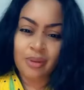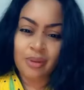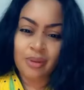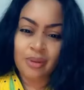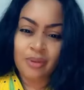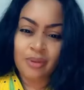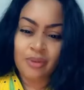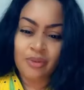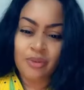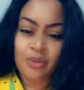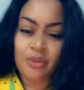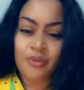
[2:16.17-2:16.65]

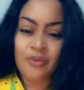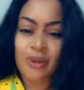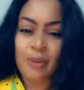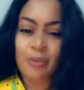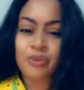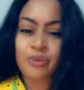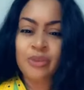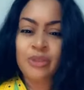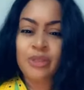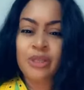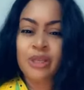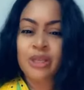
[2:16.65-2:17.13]
Tu ne vas
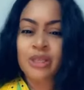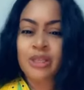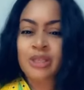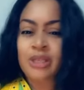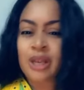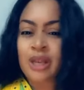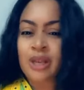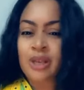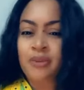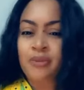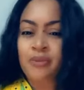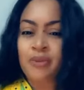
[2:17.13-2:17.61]
plus chercher à
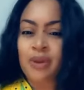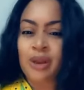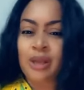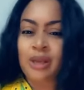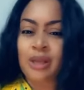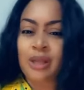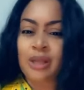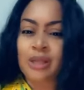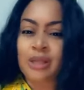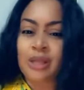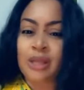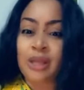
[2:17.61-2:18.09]
aller voir
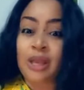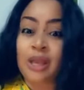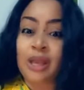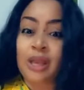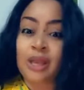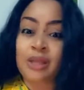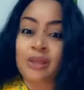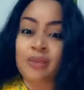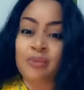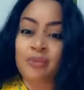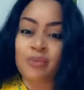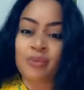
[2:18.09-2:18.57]
quelqu'un.
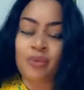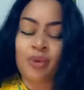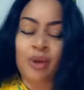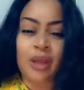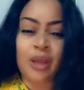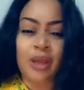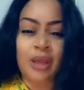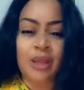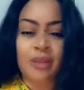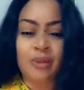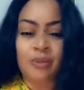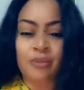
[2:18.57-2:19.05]
Aide-moi,
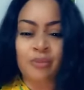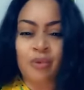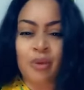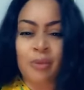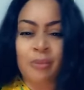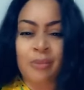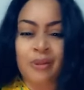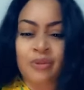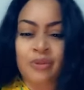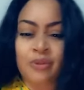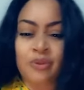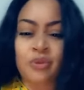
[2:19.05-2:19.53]
aide-moi,
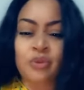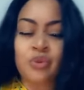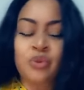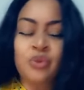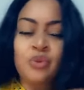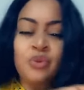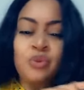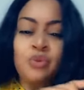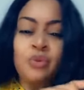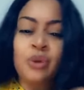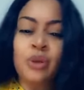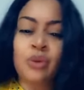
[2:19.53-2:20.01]
parce que
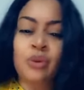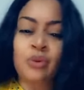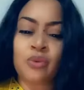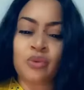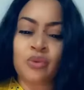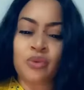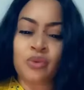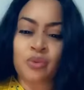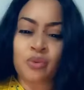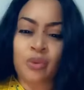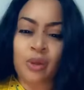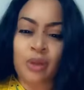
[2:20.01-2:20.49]
tout est en
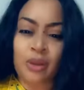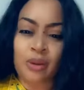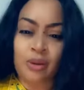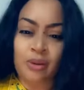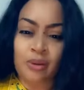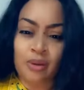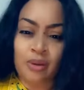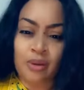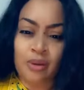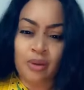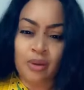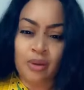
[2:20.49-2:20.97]
toi.
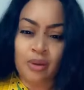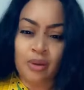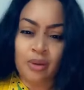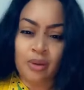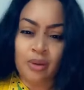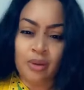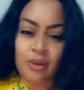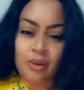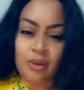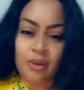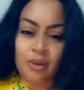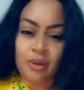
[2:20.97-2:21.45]

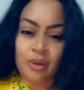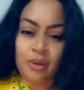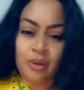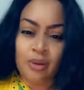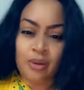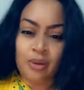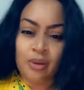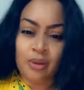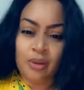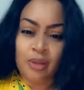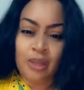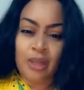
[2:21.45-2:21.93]

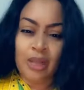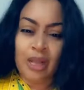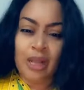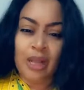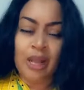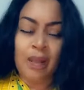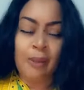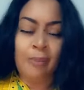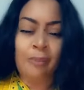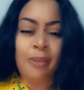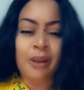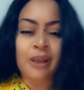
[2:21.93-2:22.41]
La
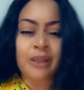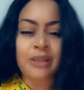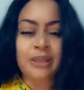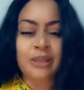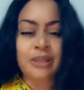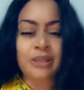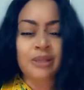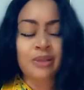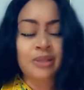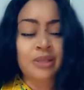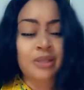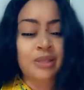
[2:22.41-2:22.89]

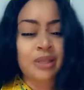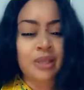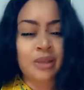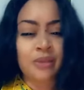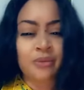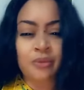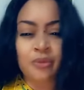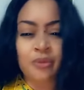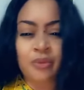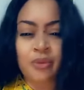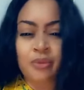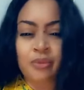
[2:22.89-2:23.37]
capacité d'un
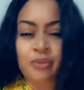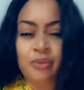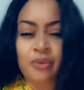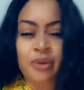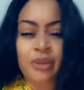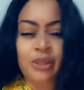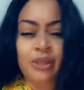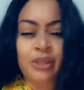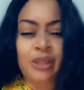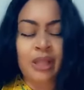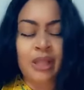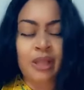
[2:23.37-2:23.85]
cerveau humain
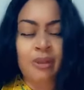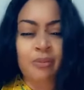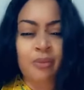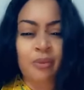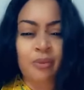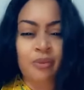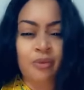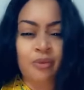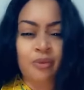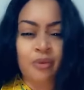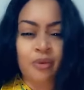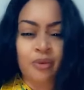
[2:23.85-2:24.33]
est tellement
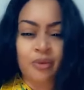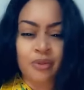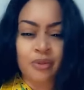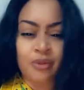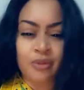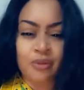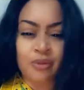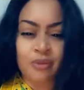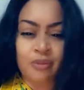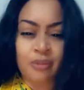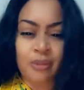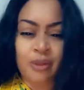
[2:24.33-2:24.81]

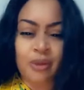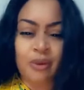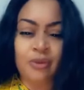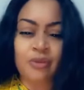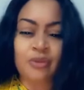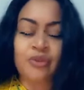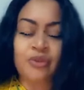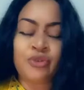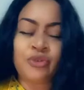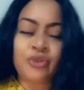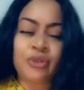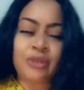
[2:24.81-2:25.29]
forte, mais on
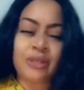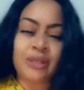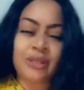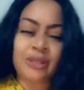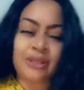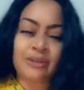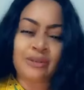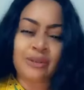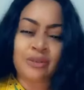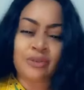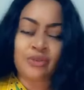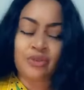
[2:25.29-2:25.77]

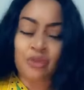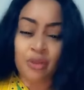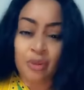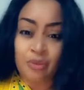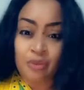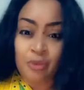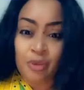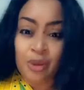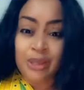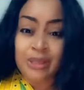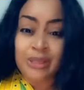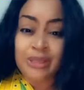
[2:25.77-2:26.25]
l'utilise
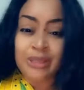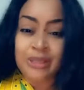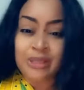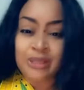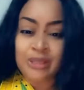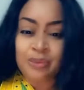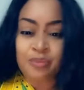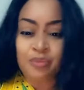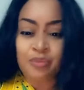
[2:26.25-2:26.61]
seulement à 10%.